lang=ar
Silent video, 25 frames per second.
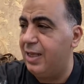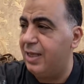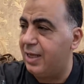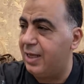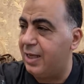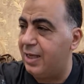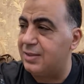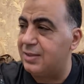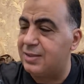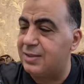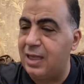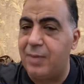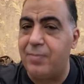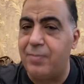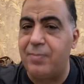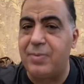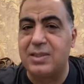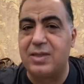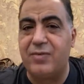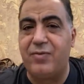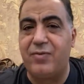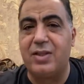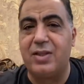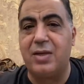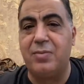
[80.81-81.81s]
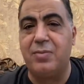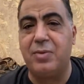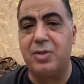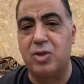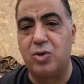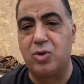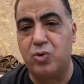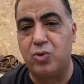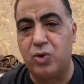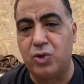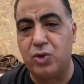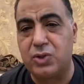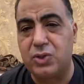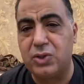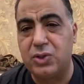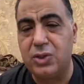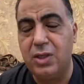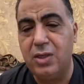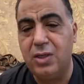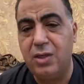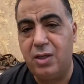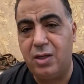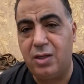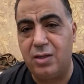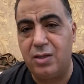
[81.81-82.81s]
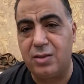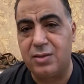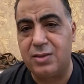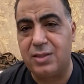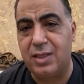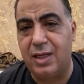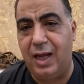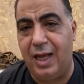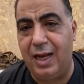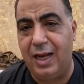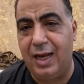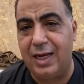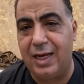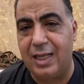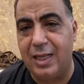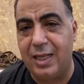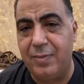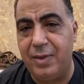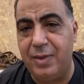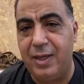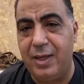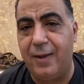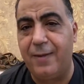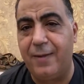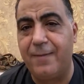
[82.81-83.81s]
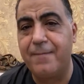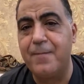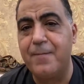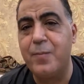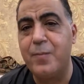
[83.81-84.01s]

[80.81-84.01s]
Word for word: كان سايب مسافات المتر ونص حرصا على الجميع